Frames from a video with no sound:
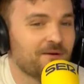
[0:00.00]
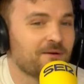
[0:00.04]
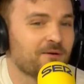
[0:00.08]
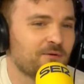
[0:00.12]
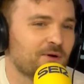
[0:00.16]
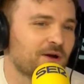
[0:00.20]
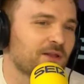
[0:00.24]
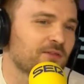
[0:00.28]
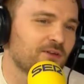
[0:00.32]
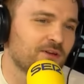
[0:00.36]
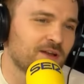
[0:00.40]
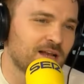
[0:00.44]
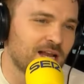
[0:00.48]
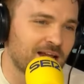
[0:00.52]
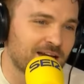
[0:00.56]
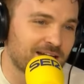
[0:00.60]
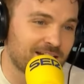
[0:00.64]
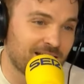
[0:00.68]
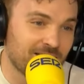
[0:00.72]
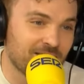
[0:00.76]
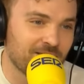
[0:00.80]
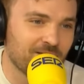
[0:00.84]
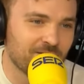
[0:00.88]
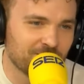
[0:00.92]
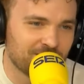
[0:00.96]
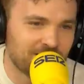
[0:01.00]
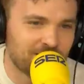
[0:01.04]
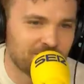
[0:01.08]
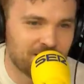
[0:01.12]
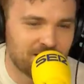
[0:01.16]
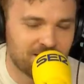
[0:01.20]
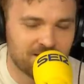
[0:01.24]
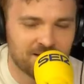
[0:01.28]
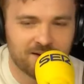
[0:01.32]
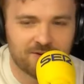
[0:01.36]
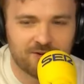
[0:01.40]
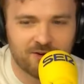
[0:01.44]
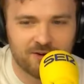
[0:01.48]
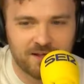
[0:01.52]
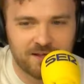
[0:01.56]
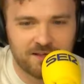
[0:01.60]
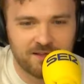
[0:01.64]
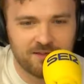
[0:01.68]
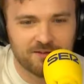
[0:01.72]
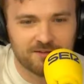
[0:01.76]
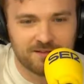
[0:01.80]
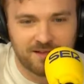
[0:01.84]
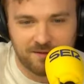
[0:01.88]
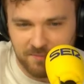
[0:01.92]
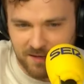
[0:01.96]
me acuerdo en la radio también del
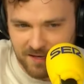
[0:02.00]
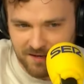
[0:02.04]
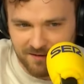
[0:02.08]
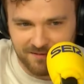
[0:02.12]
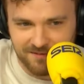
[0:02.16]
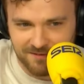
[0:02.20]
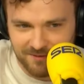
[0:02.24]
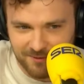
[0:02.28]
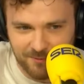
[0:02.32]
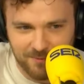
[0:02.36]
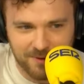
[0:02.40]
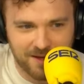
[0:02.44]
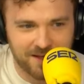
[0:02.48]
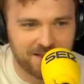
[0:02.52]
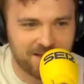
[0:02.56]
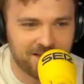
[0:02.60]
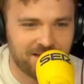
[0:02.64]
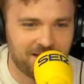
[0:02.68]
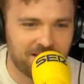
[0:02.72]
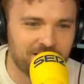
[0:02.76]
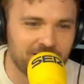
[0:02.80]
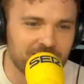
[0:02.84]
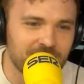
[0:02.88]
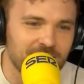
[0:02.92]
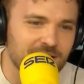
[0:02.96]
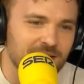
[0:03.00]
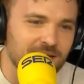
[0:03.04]
colegio, también tuve ahí